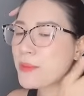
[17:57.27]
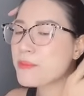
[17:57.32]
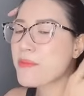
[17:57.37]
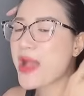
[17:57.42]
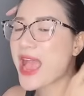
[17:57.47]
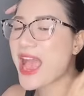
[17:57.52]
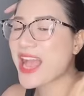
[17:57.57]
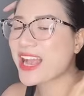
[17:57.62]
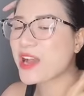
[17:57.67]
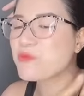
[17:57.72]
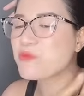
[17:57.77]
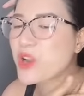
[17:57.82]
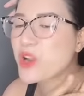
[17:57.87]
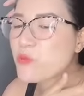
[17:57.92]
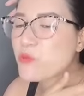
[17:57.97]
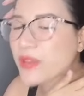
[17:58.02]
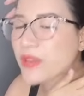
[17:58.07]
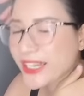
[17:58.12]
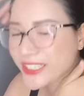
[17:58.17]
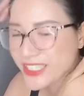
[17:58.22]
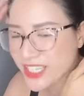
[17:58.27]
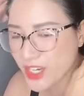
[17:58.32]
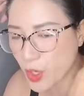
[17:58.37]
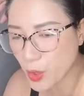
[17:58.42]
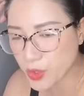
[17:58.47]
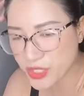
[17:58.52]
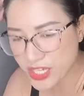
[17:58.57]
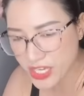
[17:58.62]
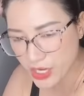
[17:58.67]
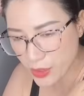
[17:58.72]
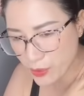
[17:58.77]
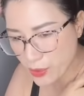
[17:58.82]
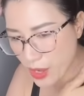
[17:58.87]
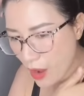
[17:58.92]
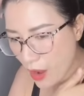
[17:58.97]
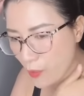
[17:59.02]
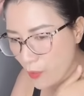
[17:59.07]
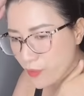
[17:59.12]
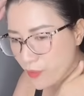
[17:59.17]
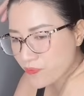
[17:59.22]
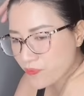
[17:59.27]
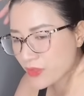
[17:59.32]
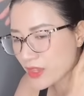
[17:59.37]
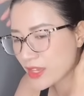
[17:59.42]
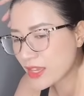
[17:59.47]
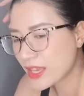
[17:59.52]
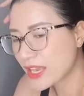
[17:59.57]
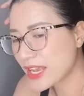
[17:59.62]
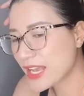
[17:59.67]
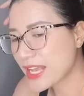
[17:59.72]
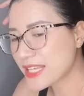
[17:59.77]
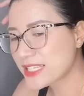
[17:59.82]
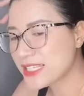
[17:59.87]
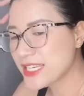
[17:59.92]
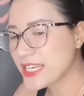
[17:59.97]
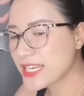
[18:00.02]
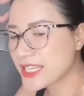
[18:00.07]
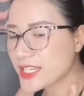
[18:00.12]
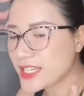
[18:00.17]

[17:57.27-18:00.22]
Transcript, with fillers: ba cọng lông lách chứ có nhiều đâu các chị